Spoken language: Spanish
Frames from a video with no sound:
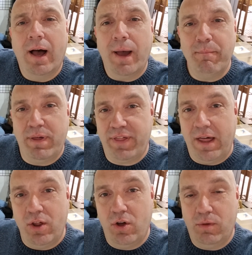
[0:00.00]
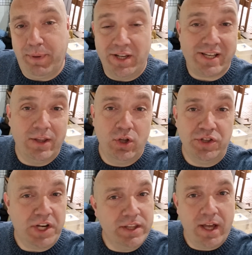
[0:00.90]
Ha empezado pensando
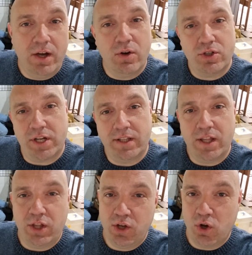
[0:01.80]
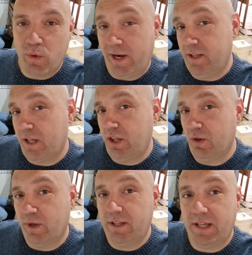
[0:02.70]
en 30 euros, 35, 40,
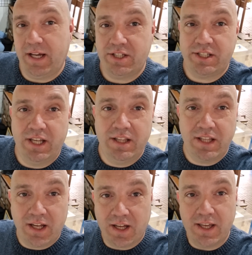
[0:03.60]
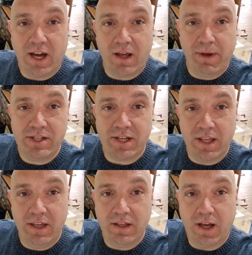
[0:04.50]
50, 60 y ahora veis
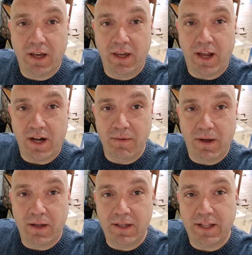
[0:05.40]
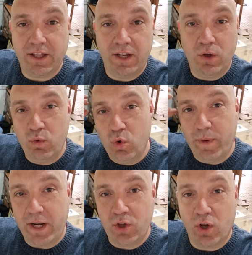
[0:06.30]
allí, aquí arriba, ya tiene un
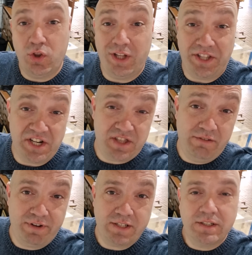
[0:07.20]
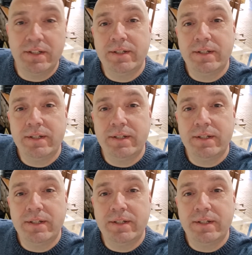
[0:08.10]
numerito de tres cifras.